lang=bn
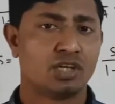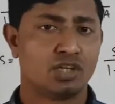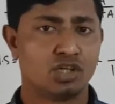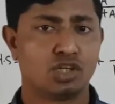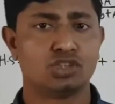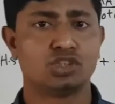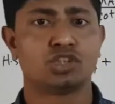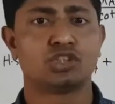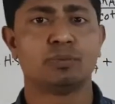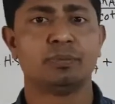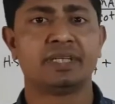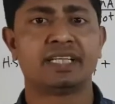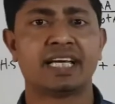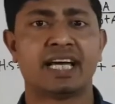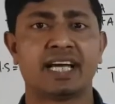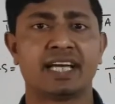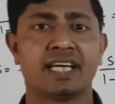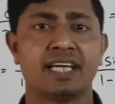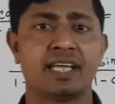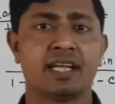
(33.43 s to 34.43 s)
নয় দশমিক
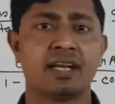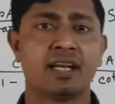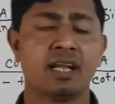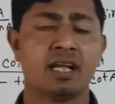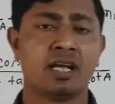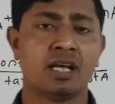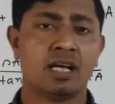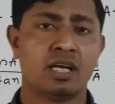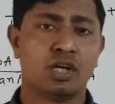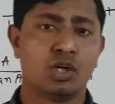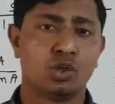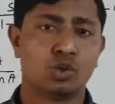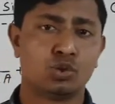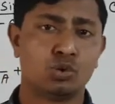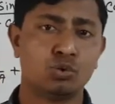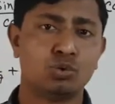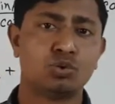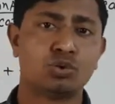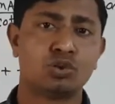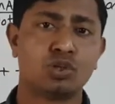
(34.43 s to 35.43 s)
একের
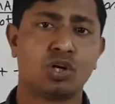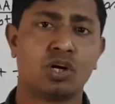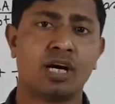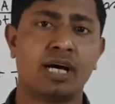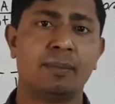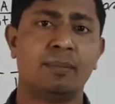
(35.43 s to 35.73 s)
সূত্র